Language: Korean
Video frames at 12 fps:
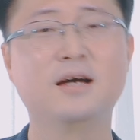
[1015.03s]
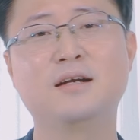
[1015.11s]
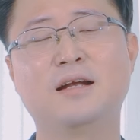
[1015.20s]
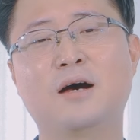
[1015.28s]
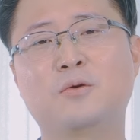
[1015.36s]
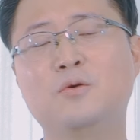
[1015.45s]

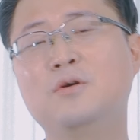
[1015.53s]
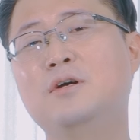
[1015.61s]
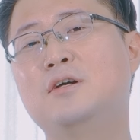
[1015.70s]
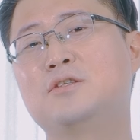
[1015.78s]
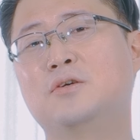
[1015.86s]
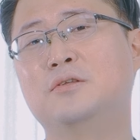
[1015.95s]
라고
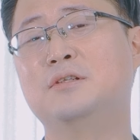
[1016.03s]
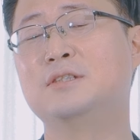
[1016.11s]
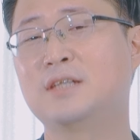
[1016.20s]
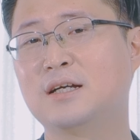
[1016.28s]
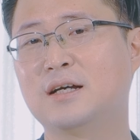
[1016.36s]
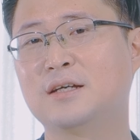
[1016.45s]
저는
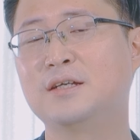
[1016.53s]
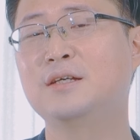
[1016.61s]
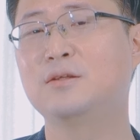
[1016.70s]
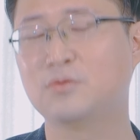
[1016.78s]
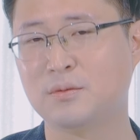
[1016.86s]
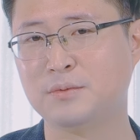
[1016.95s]
생각이
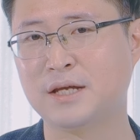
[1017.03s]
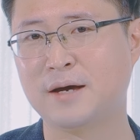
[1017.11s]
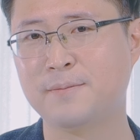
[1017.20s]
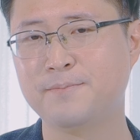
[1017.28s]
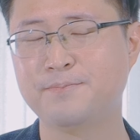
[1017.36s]
됩니다.